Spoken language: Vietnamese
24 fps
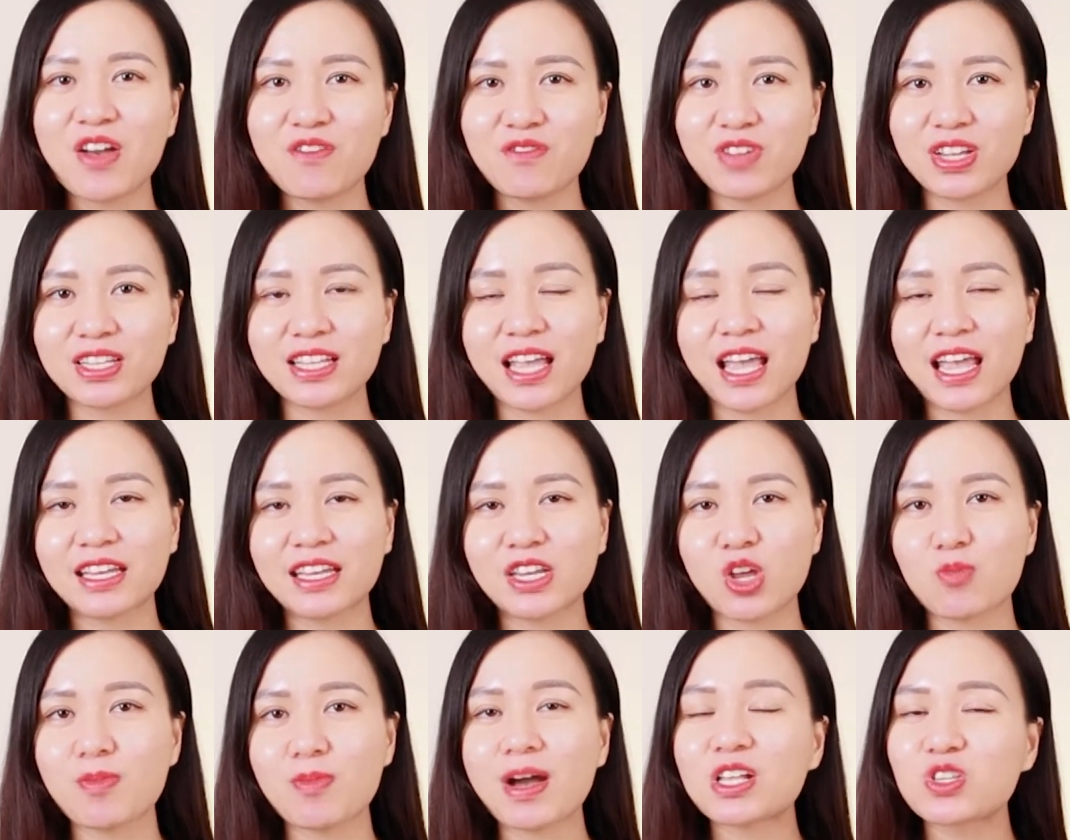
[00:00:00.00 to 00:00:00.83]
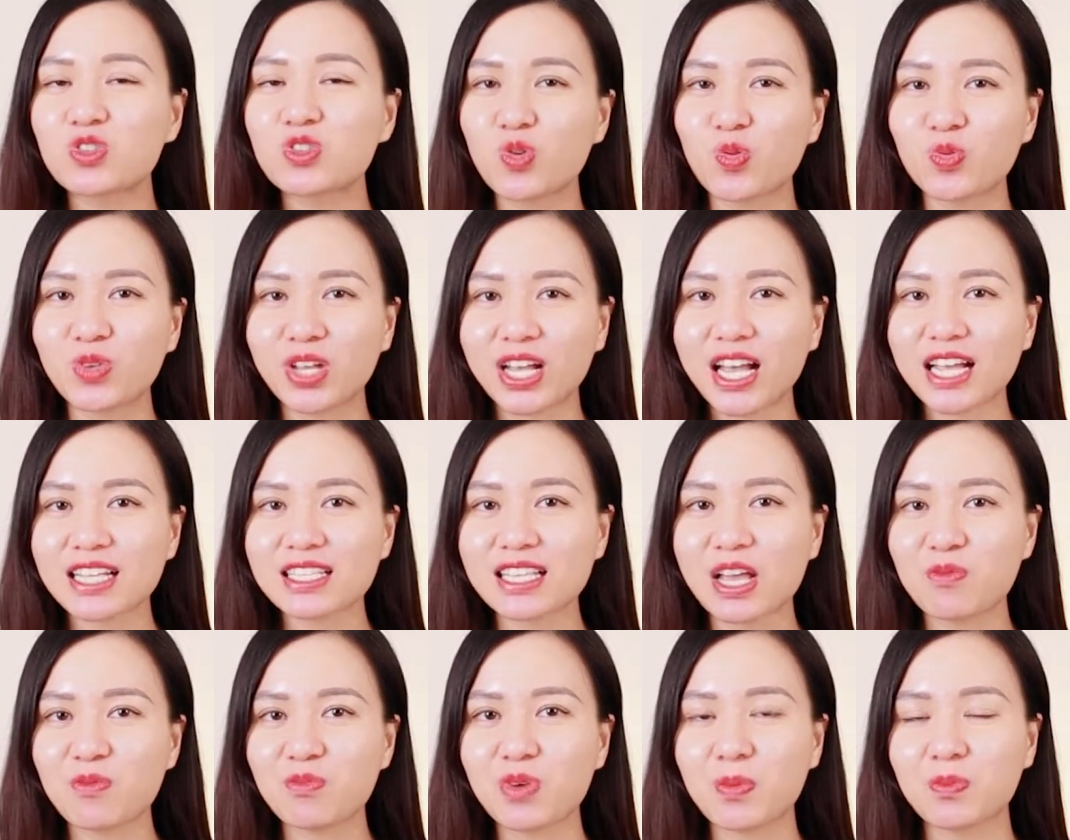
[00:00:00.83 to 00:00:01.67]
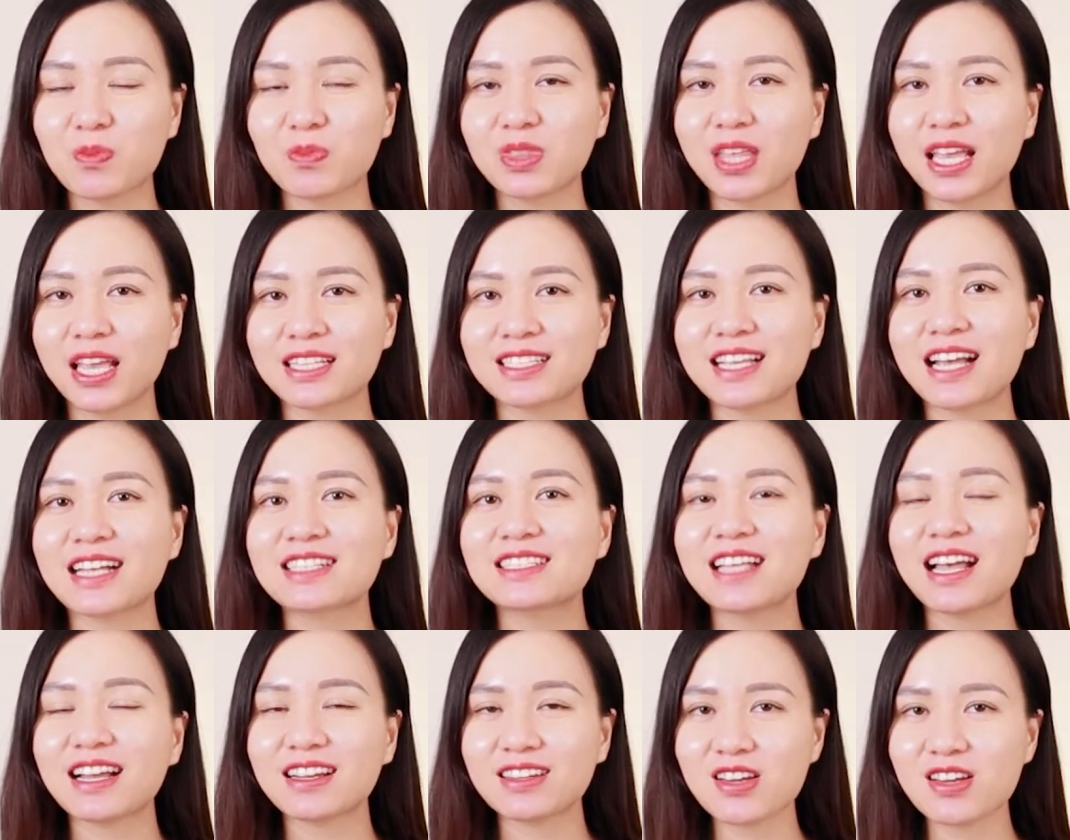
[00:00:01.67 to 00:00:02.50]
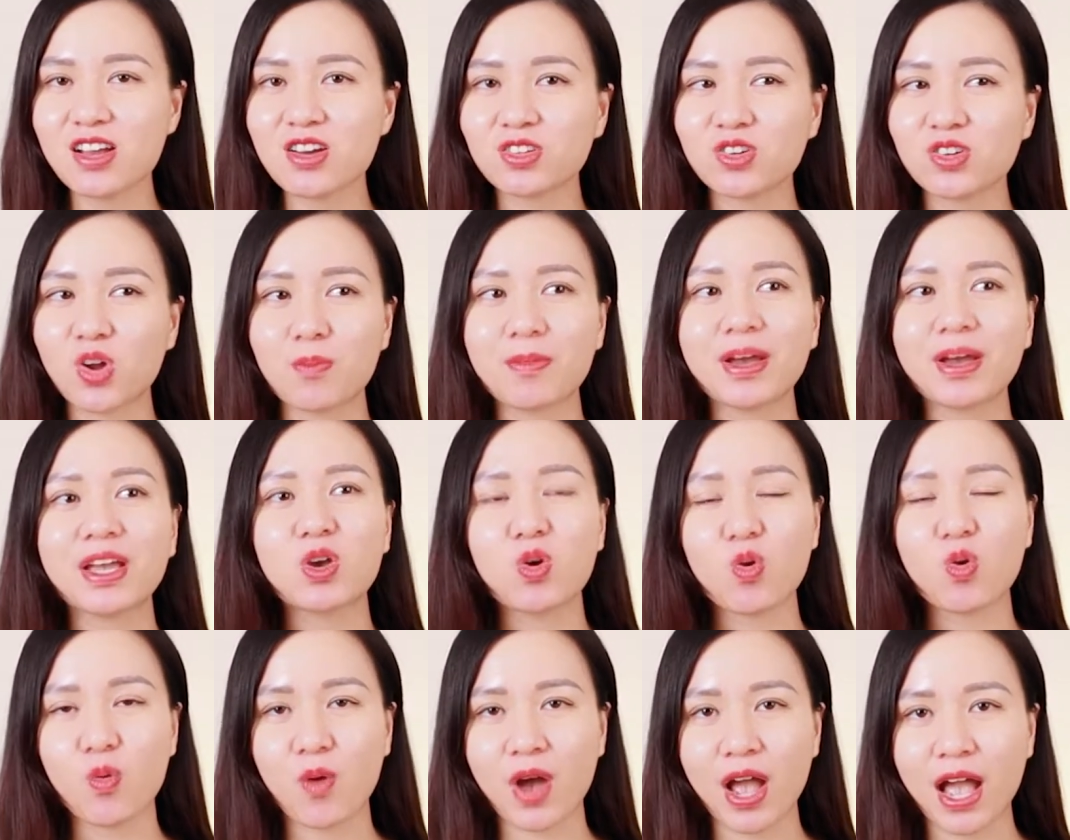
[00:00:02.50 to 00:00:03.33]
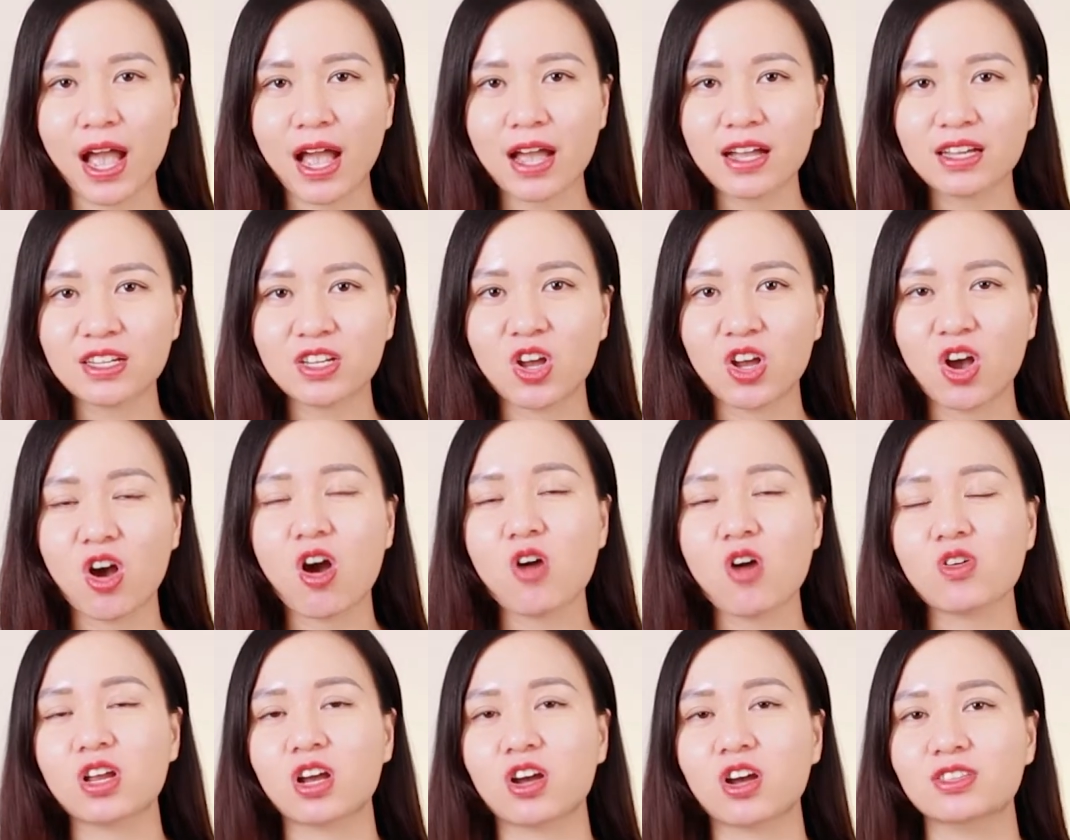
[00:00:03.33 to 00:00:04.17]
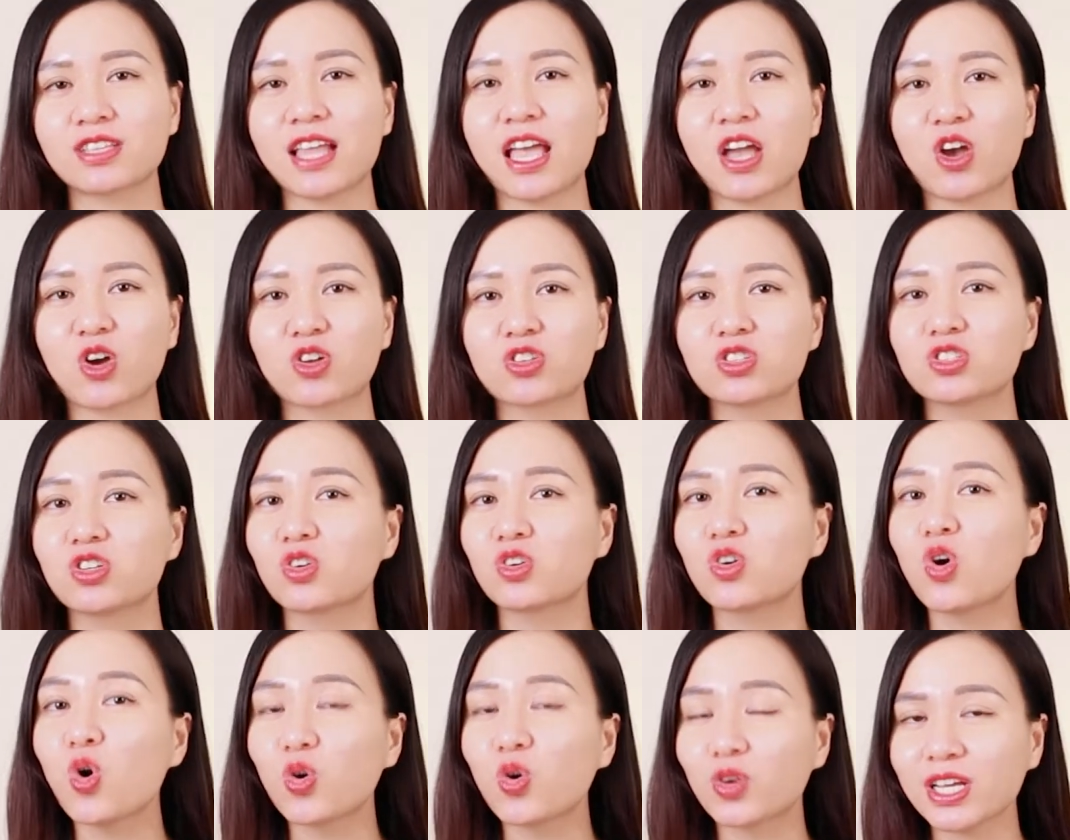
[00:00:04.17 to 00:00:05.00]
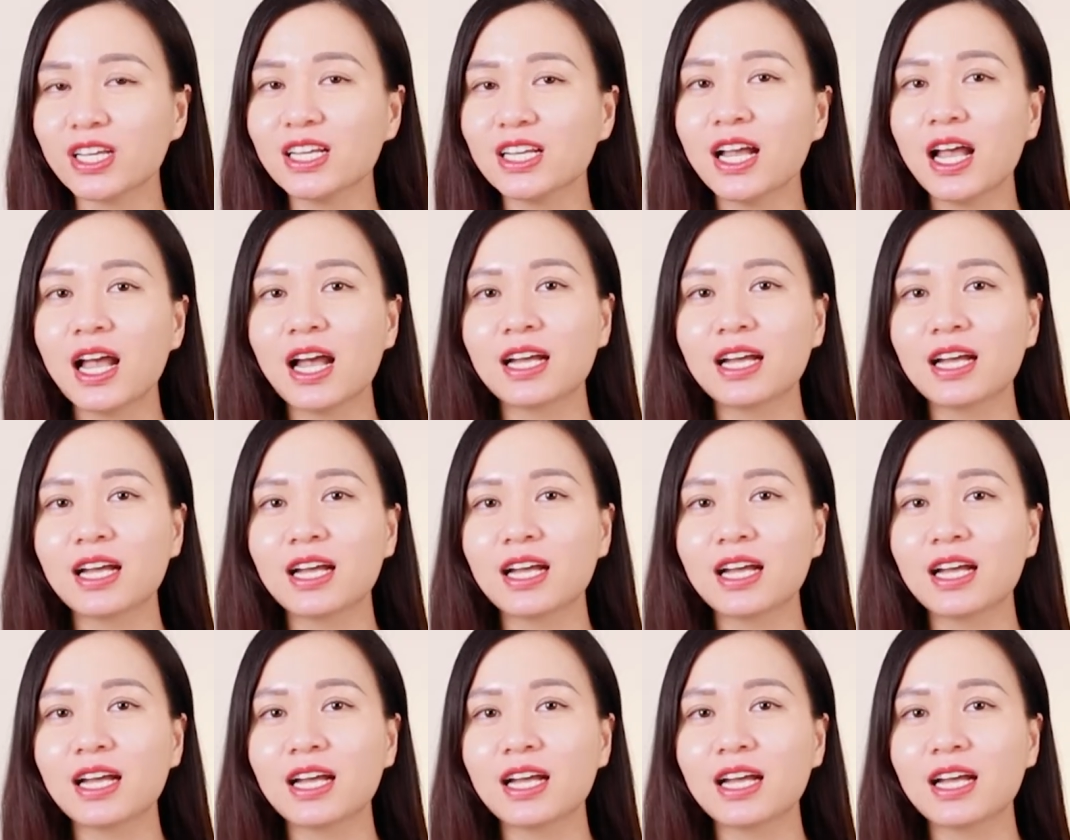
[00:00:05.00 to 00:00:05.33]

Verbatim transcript: Vì thế nếu bạn dùng những cái sản phẩm tẩy trang dạng nước nó mạnh quá, nó hoặc là có thể có chứa cồn ấy,